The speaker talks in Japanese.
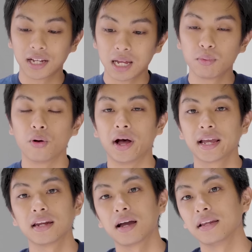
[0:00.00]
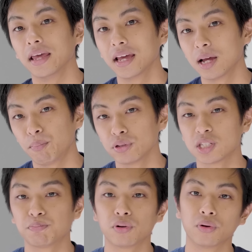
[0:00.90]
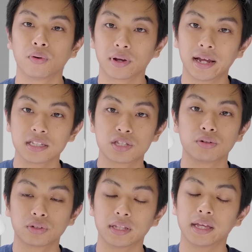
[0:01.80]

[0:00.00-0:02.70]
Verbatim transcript: り替えも明らかに AirPods Pro の方が強く